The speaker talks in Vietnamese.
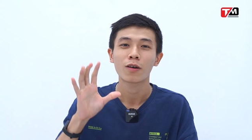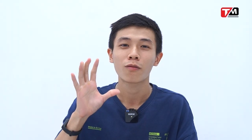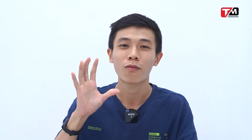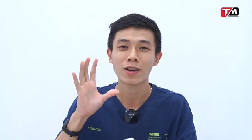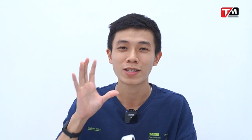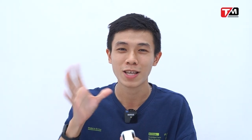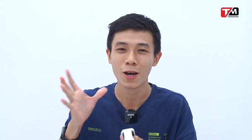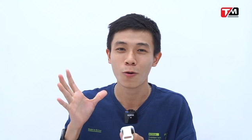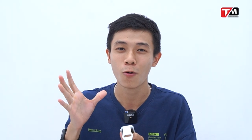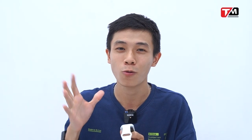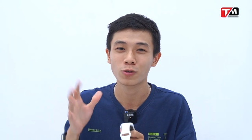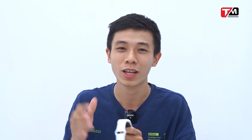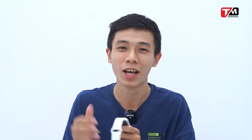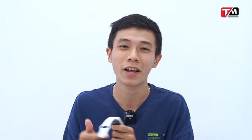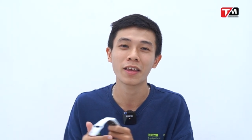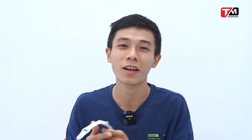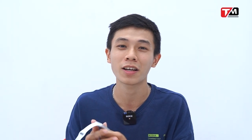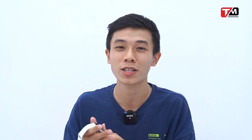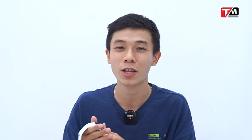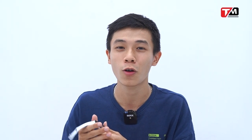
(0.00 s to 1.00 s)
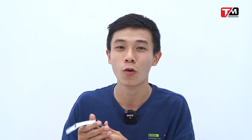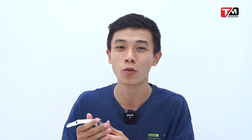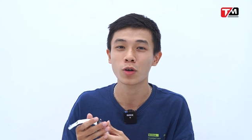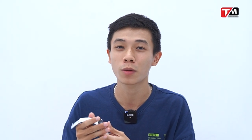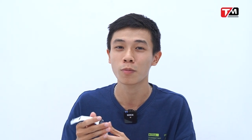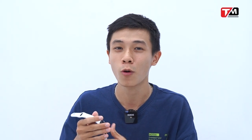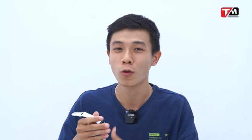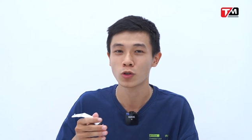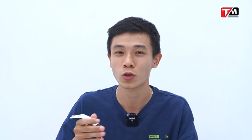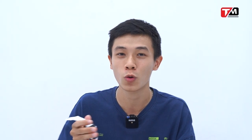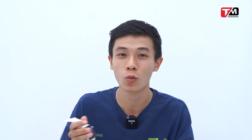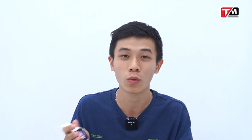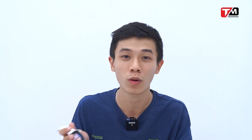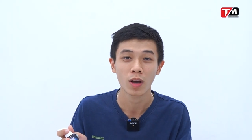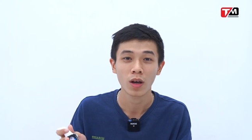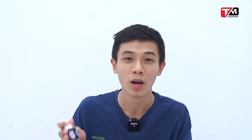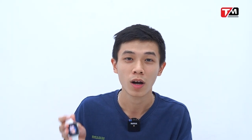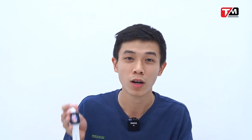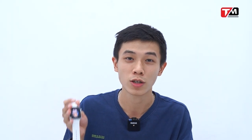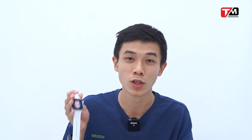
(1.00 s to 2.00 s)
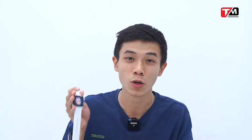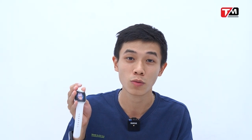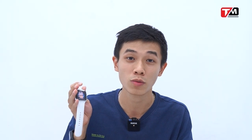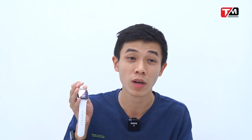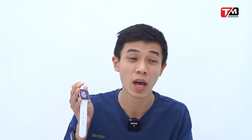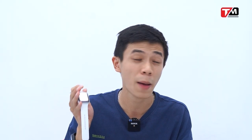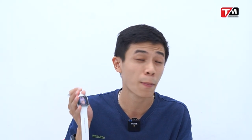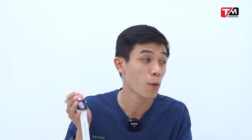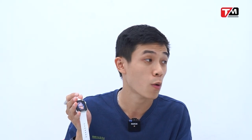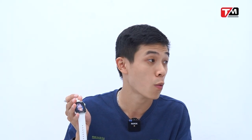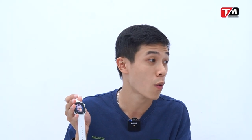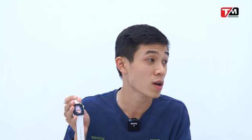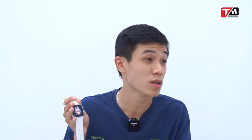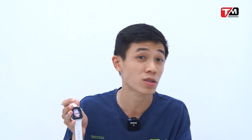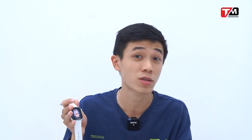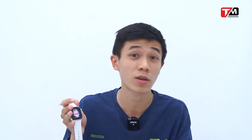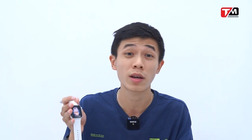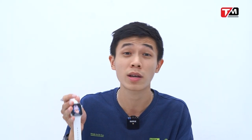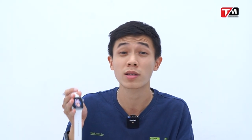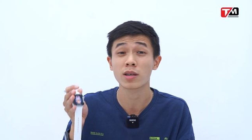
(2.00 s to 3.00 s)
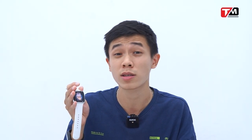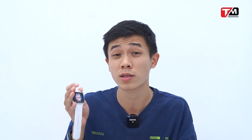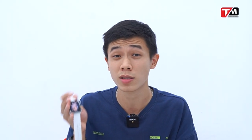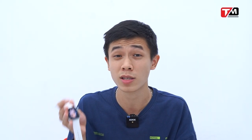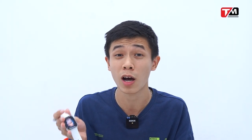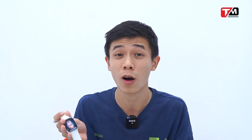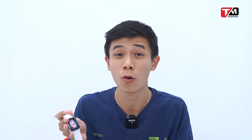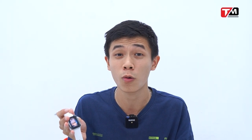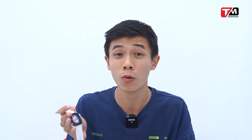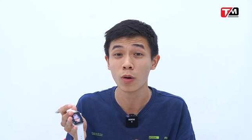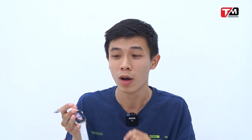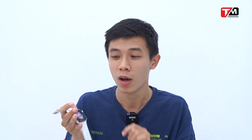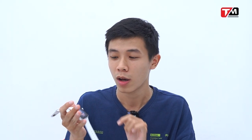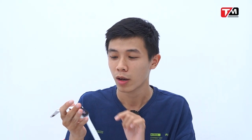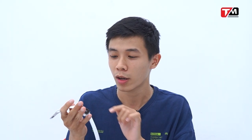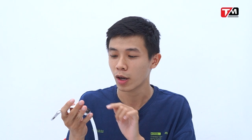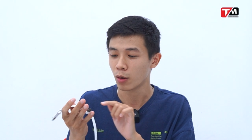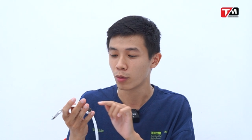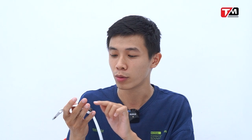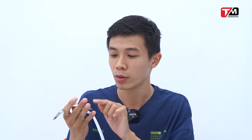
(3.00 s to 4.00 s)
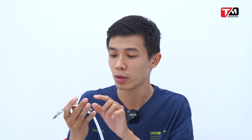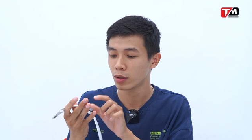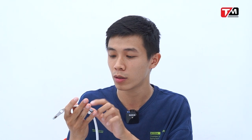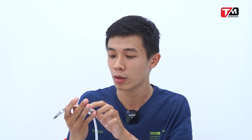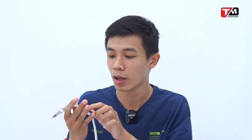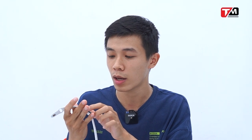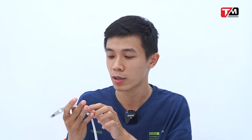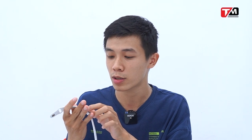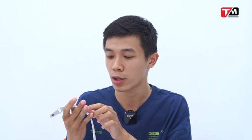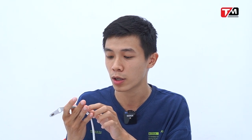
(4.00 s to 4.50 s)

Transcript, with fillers: Và sau cùng sẽ là những cái chế độ được bổ sung ở trong Apple Watch Series 6, kiểu như là